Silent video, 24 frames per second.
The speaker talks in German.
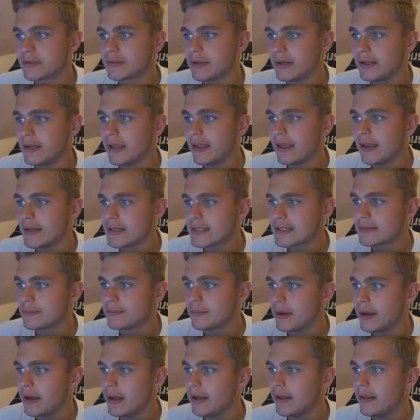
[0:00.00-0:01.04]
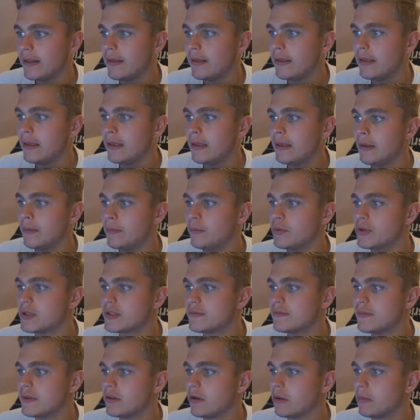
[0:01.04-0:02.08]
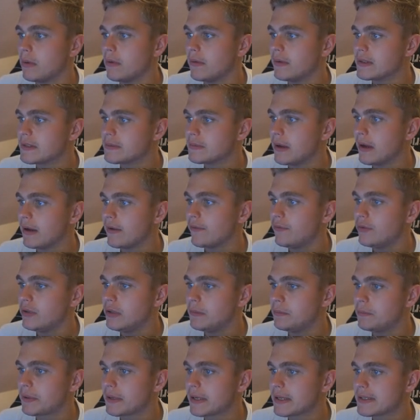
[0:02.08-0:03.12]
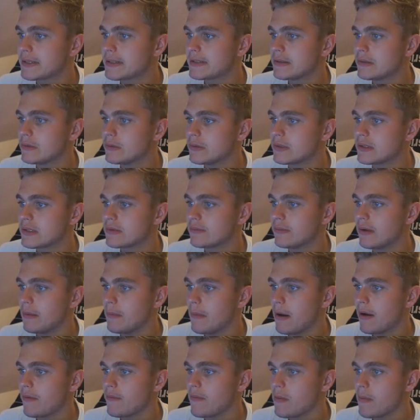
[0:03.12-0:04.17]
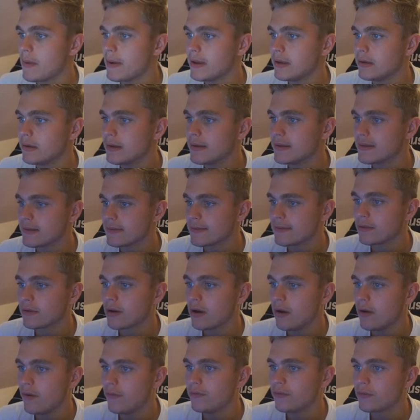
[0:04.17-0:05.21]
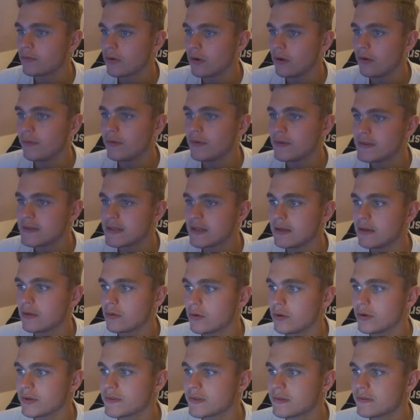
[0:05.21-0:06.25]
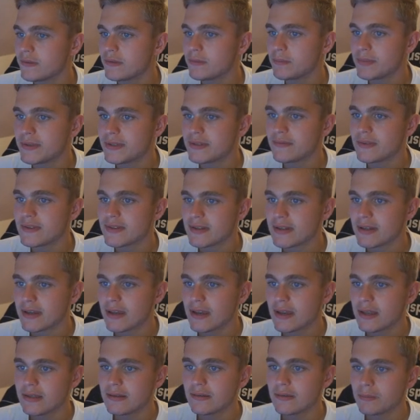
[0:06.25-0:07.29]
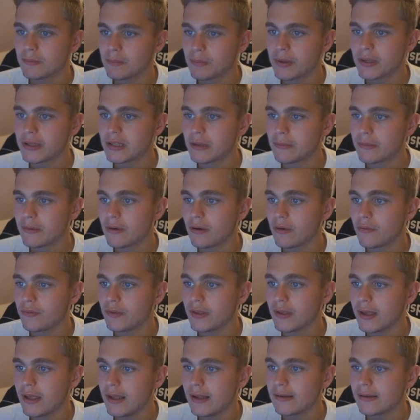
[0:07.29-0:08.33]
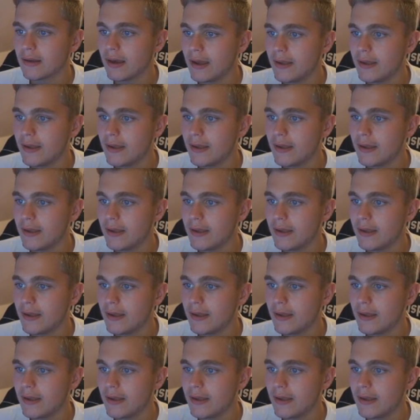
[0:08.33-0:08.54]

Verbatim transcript: zuallererst mal müssen wir nochmal was machen für die Presse. Und zwar machen wir mal hier eine Saisoneröffnung, eine offizielle, kostet ein bisschen was an Geld, bringt aber auch wieder Geld